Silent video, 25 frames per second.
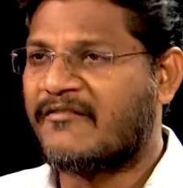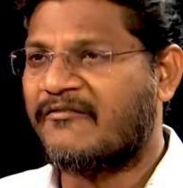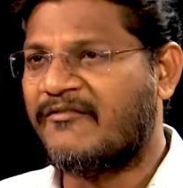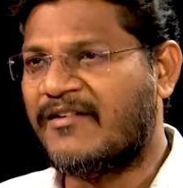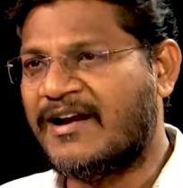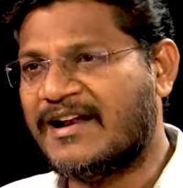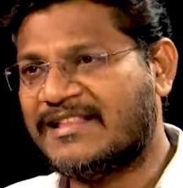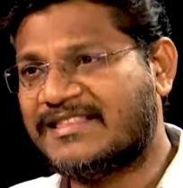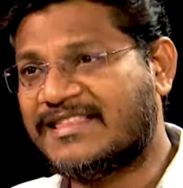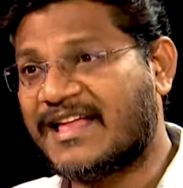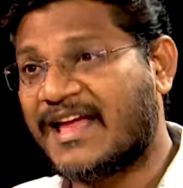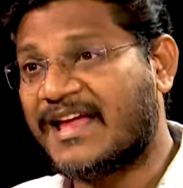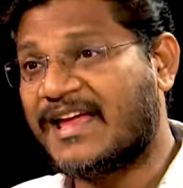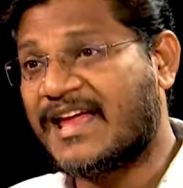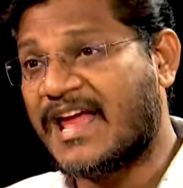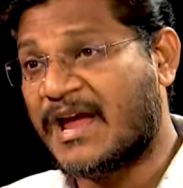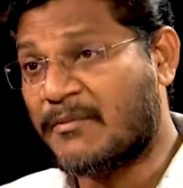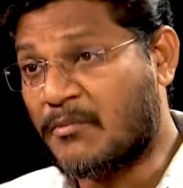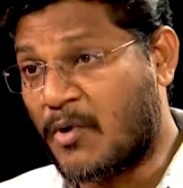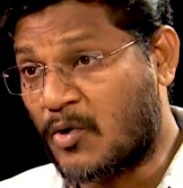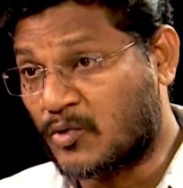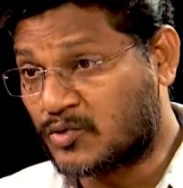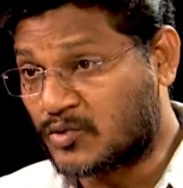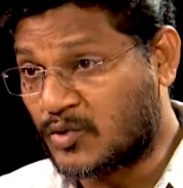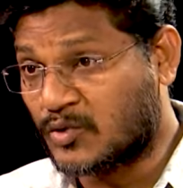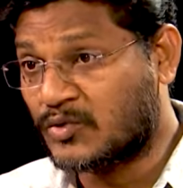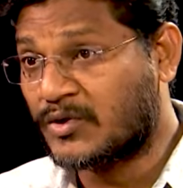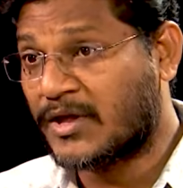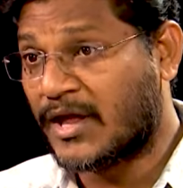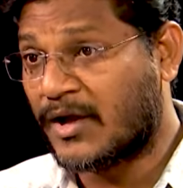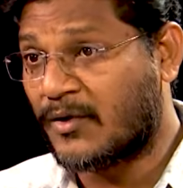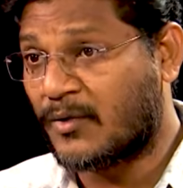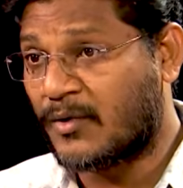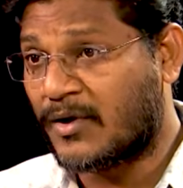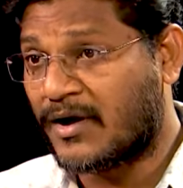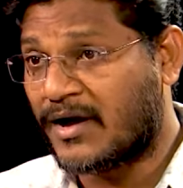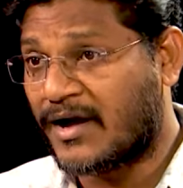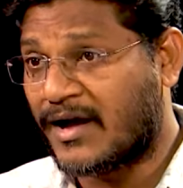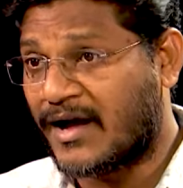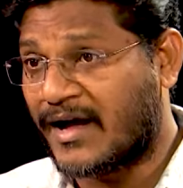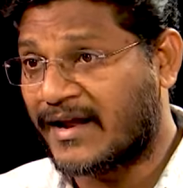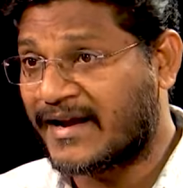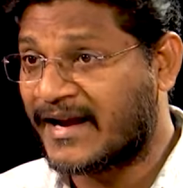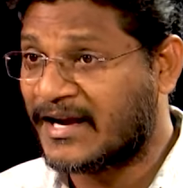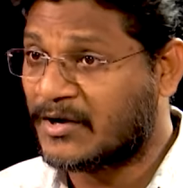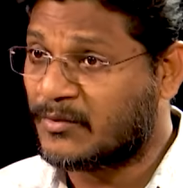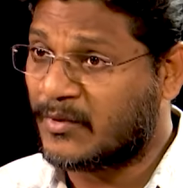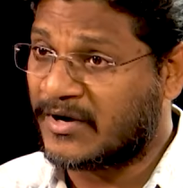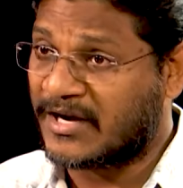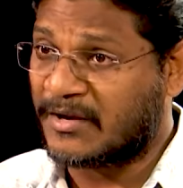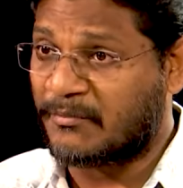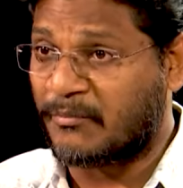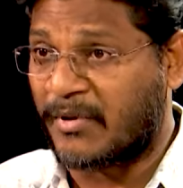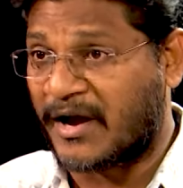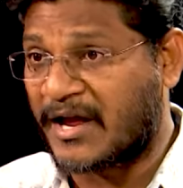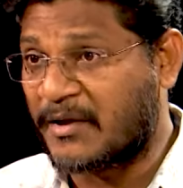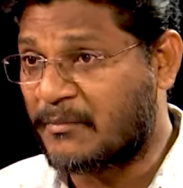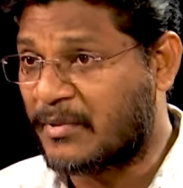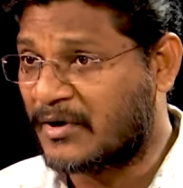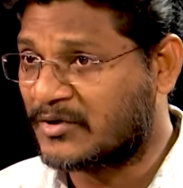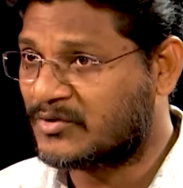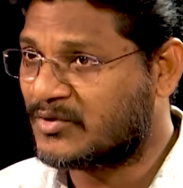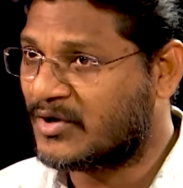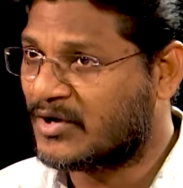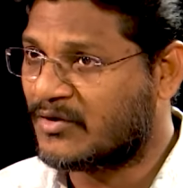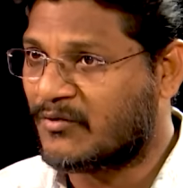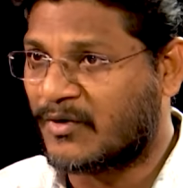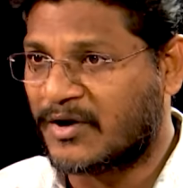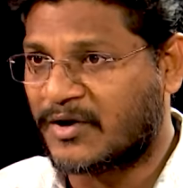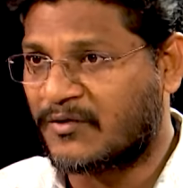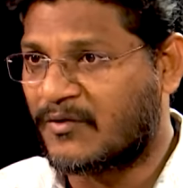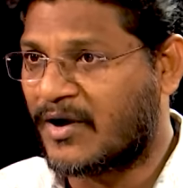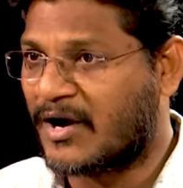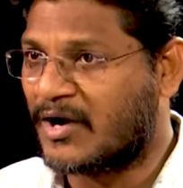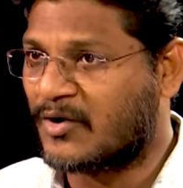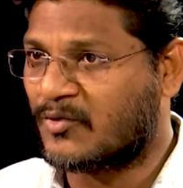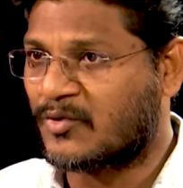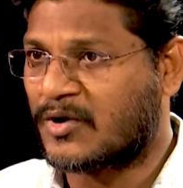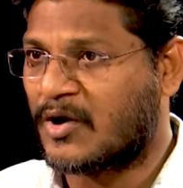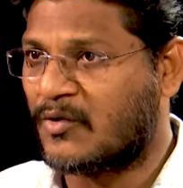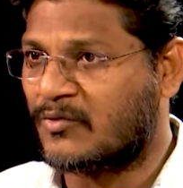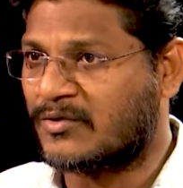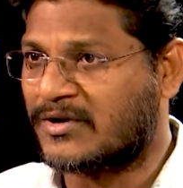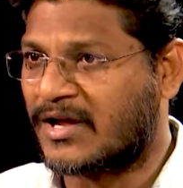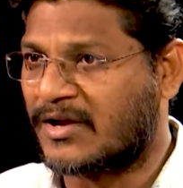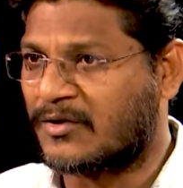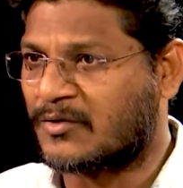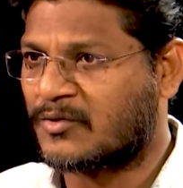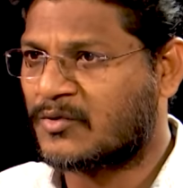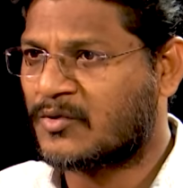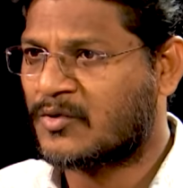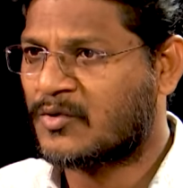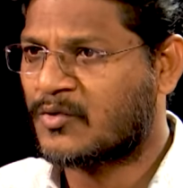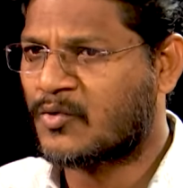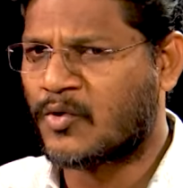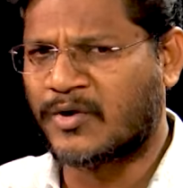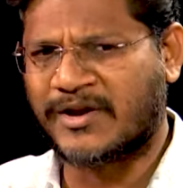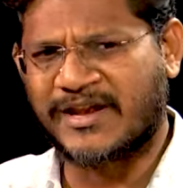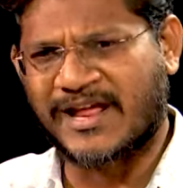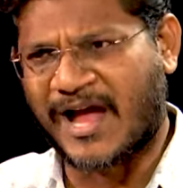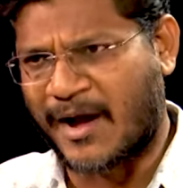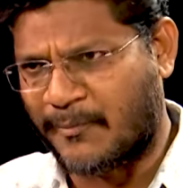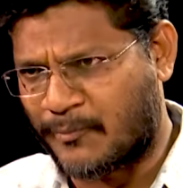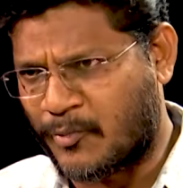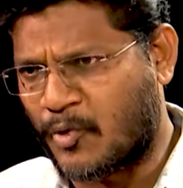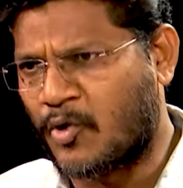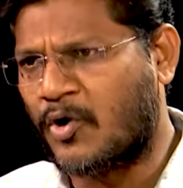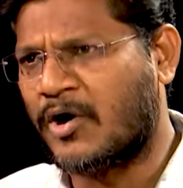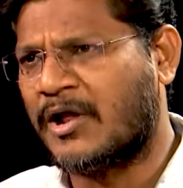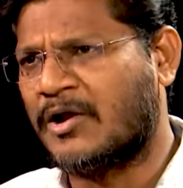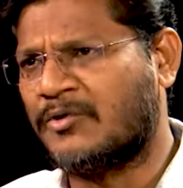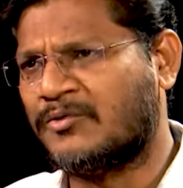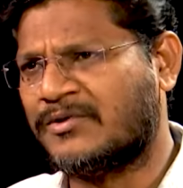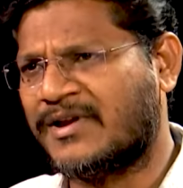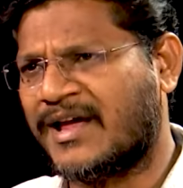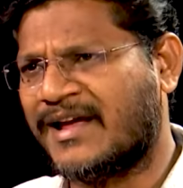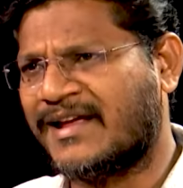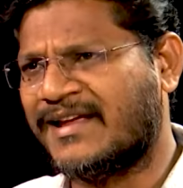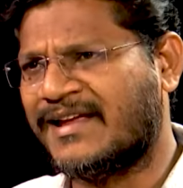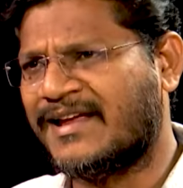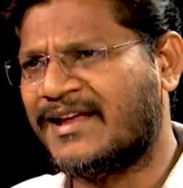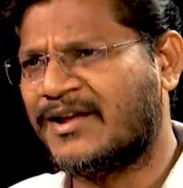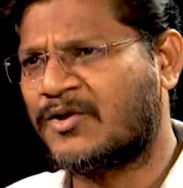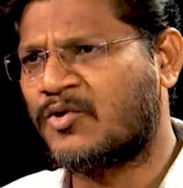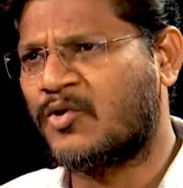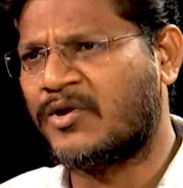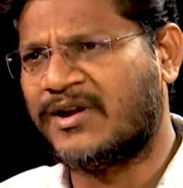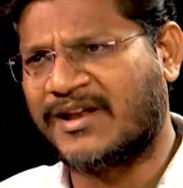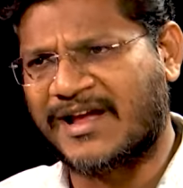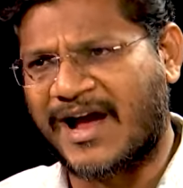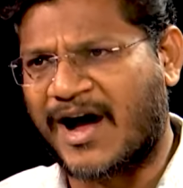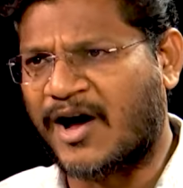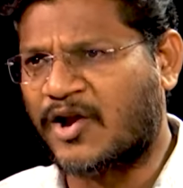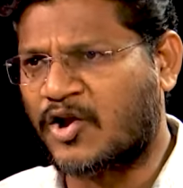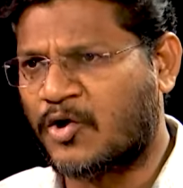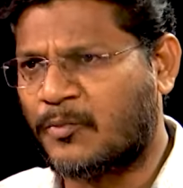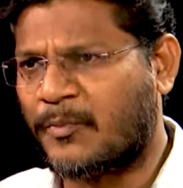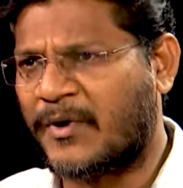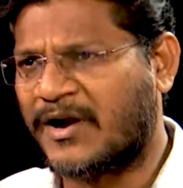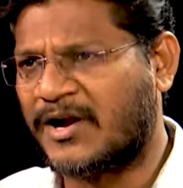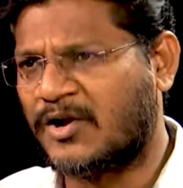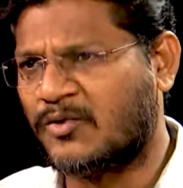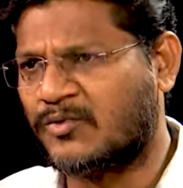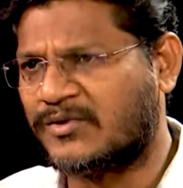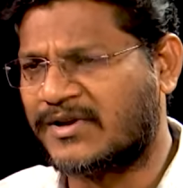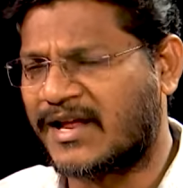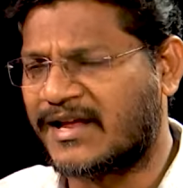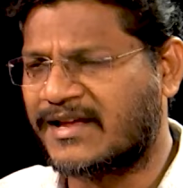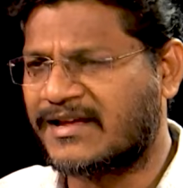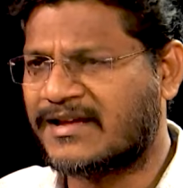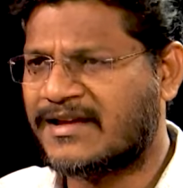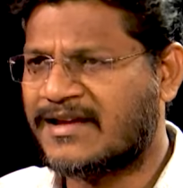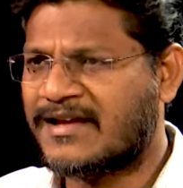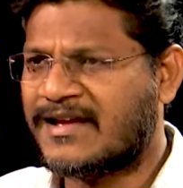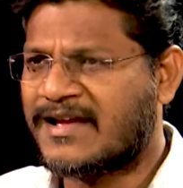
వెళ్తే ఏమవుతుందో అనేటువంటి భయపడుతున్నటువంటి వాళ్ళు కూడా ఉన్నారు కొన్ని అపోహలు ఉన్నాయి కొన్ని ఆరోపణలు ఉన్నాయి